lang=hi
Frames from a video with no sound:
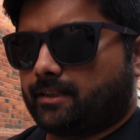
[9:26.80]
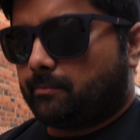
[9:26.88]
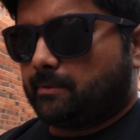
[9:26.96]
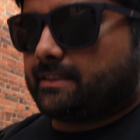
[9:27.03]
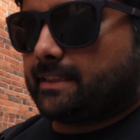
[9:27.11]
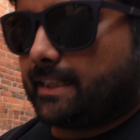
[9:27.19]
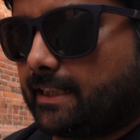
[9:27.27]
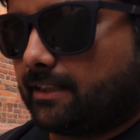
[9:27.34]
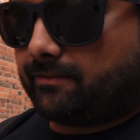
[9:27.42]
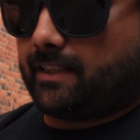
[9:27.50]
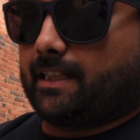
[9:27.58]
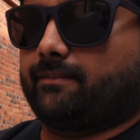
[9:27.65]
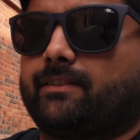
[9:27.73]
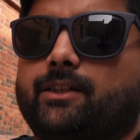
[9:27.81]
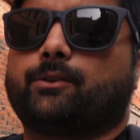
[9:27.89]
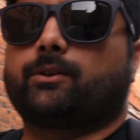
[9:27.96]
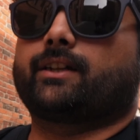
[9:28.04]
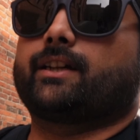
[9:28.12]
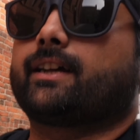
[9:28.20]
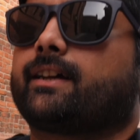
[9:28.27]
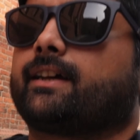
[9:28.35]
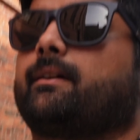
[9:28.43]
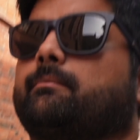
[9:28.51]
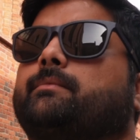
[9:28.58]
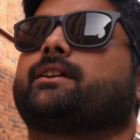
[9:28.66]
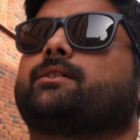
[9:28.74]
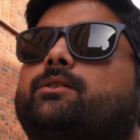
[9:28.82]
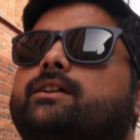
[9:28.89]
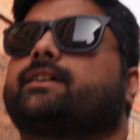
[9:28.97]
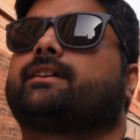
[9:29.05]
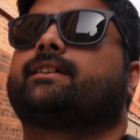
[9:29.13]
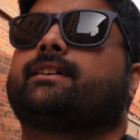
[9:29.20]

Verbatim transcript: एंड अभी सिटी काफ़ी लाइवली हो गया है हैपनिंग हो गया